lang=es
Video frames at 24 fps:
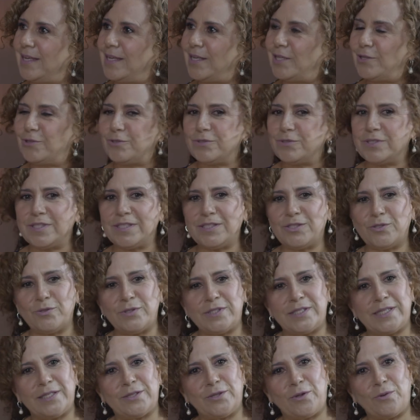Y entonces yo
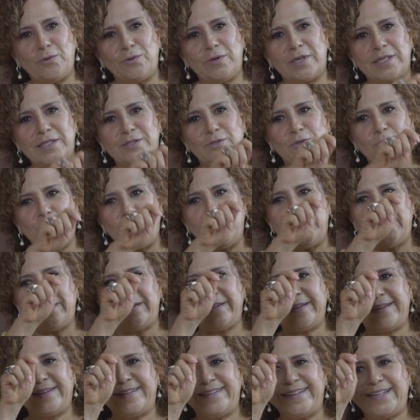hice todo un resumen y
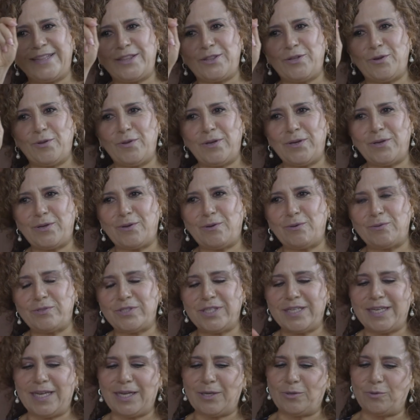dije, de todo el
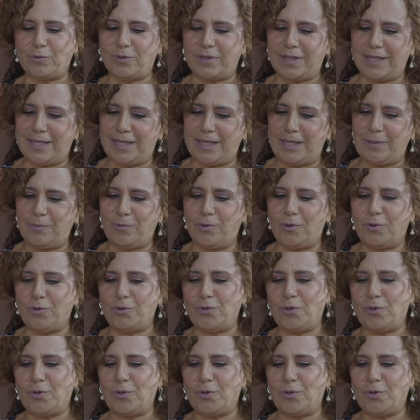coach ejecutivo,